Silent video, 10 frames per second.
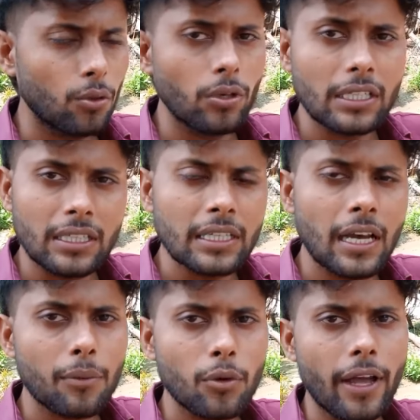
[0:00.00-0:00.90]
तो इतनी
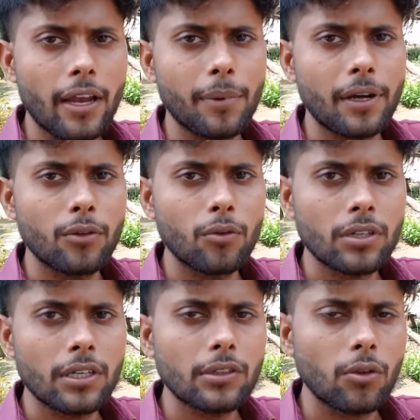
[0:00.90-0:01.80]
आप लोग हेल्प कर दो
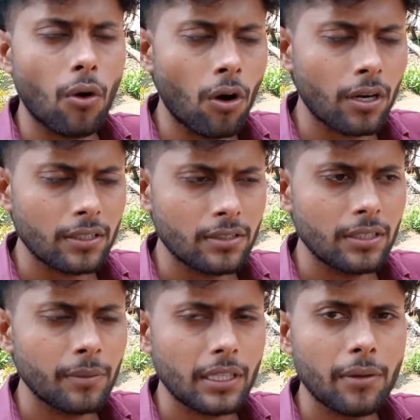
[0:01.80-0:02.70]
उनकी तो और
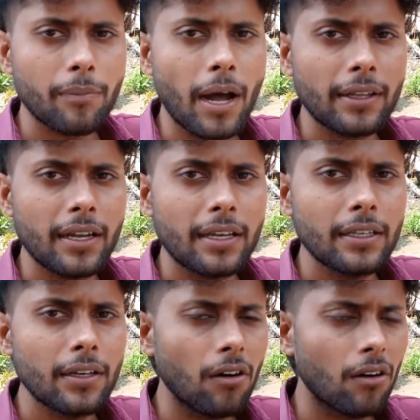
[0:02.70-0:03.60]
अच्छी मतलब बात
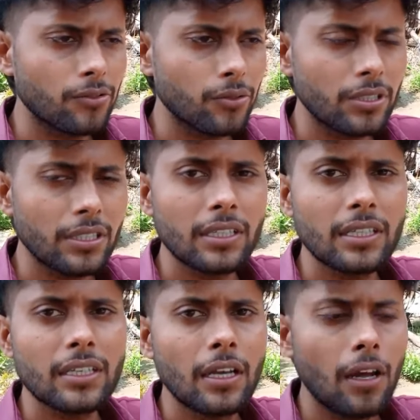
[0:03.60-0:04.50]
रहेगी और जो दीदी